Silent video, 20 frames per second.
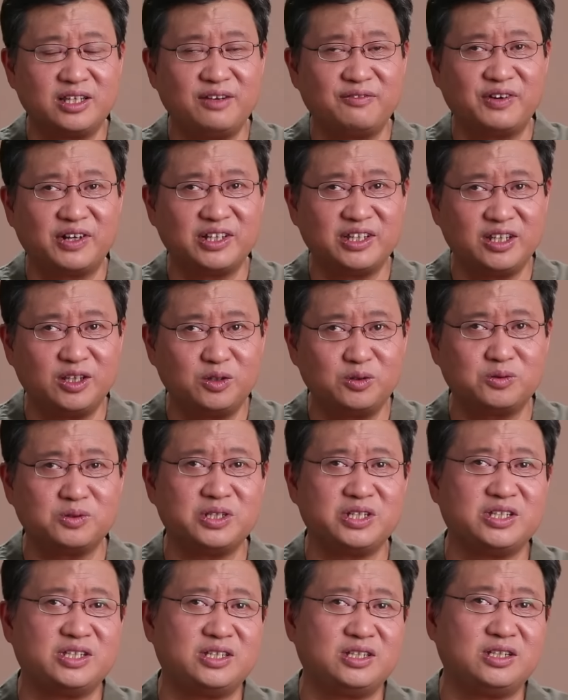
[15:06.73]
地方移
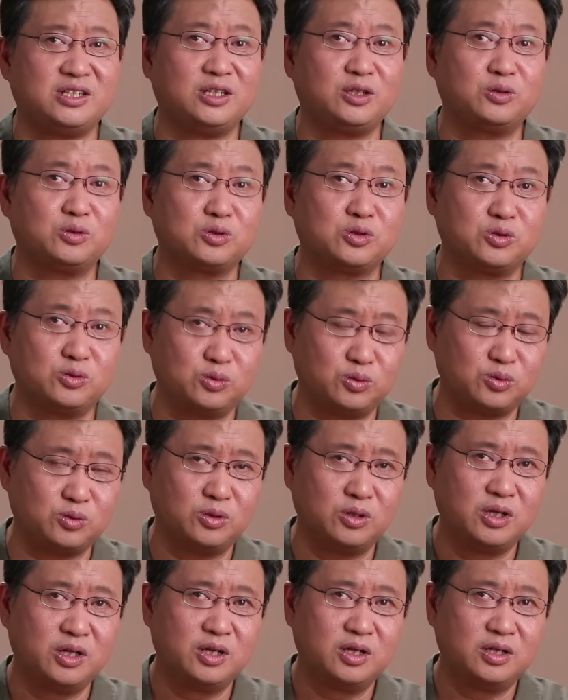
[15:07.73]
动以及移动速度，